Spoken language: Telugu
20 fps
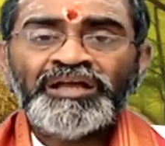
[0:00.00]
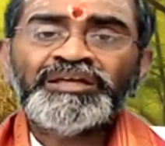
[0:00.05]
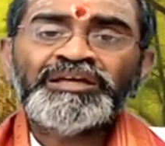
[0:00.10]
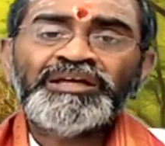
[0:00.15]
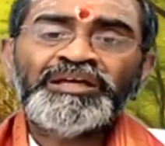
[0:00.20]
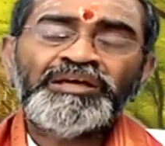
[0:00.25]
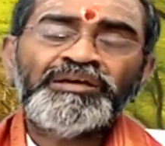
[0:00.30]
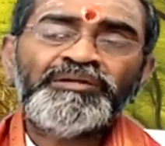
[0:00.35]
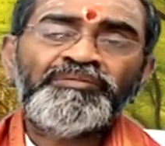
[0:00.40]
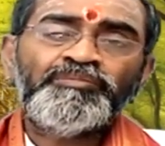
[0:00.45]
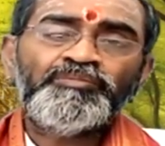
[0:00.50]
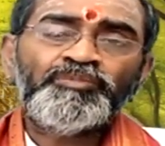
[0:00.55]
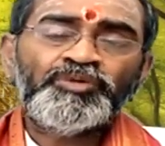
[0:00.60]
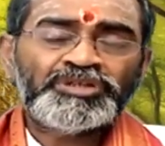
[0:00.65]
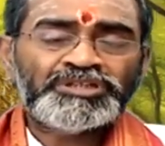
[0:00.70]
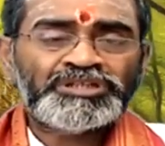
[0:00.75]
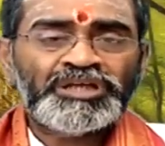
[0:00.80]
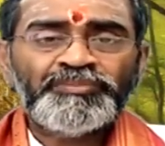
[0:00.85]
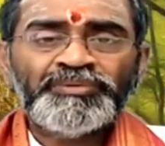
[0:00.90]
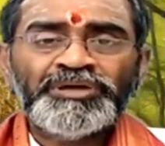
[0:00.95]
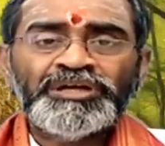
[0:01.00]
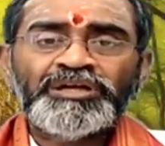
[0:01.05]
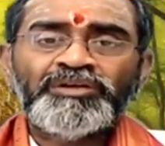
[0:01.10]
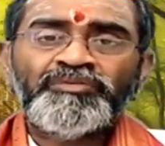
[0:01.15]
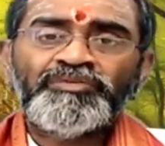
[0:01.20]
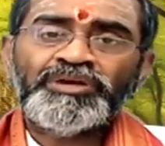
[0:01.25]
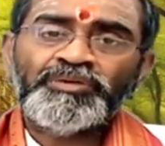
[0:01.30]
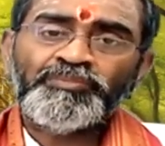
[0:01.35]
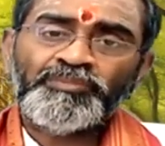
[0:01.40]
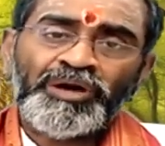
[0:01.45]
దానికి
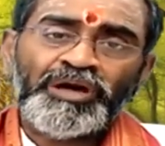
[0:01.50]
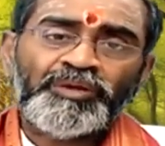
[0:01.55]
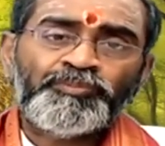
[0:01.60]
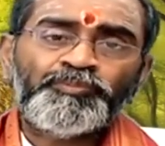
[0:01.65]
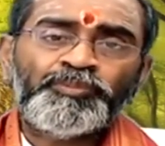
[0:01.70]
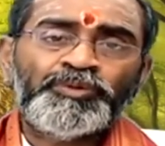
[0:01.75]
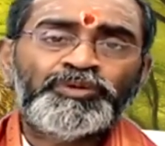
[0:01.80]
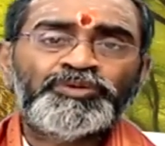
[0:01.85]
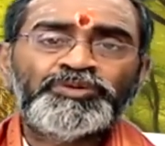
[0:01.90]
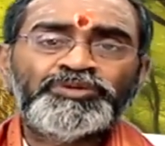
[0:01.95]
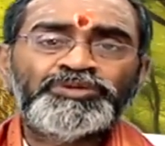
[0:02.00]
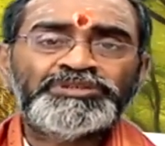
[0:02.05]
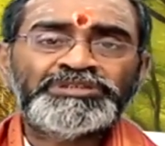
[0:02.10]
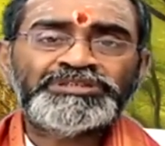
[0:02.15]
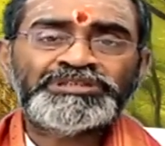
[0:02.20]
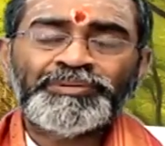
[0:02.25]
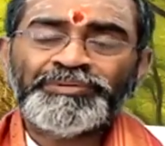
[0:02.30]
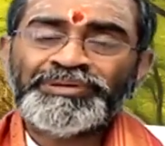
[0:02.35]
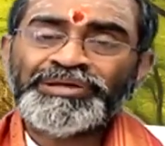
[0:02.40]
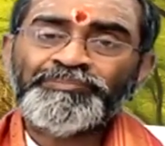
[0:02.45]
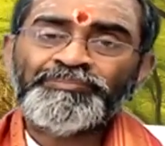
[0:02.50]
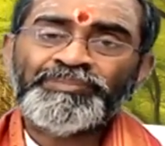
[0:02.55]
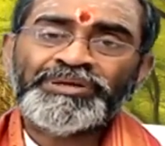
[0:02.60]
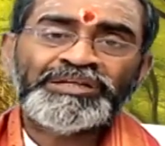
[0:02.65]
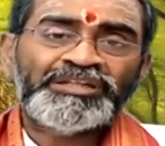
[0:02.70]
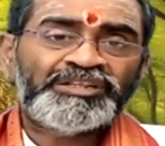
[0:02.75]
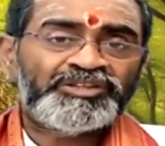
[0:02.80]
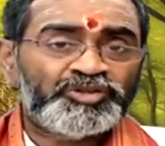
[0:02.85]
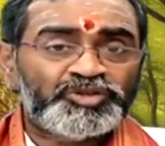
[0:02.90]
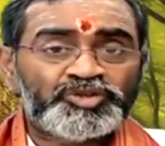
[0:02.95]
ముఖ్యమైనటువంటి మార్పులు
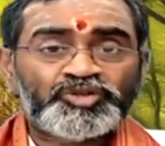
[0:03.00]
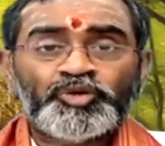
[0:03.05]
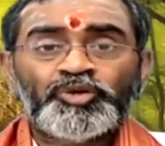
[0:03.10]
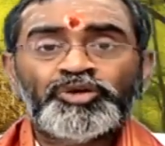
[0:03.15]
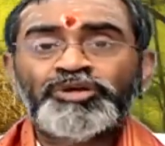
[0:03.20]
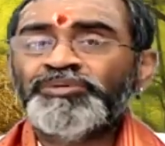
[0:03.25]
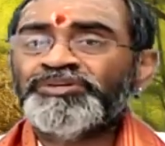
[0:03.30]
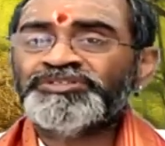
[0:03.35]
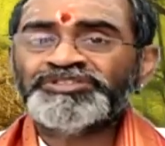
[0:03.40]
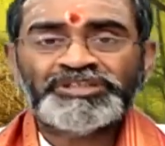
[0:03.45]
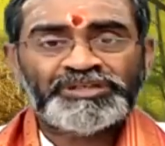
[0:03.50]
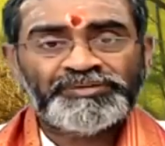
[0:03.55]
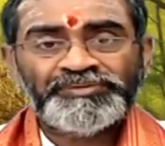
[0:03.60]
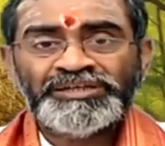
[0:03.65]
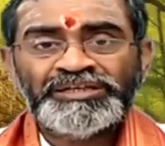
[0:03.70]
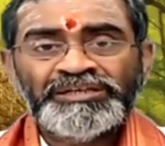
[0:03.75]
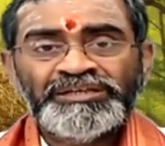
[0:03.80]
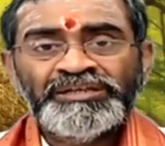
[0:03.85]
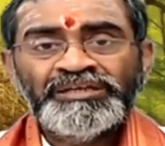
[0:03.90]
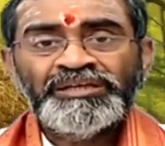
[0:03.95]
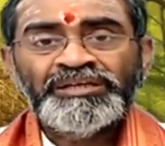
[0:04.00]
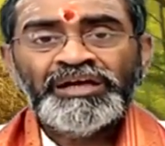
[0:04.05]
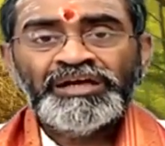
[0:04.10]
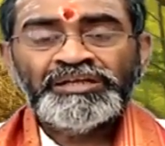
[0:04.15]
సమయం బట్టి తీసుకోవడం అవసరమే